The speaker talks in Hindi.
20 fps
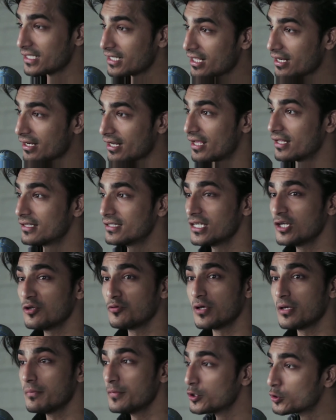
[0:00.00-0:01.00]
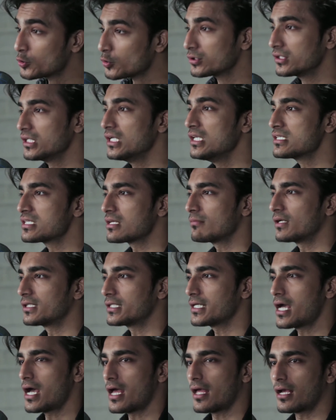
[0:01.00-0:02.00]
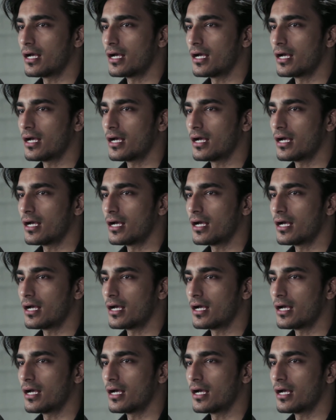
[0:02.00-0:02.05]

तेरे रहते हुए भी दो तीन से बते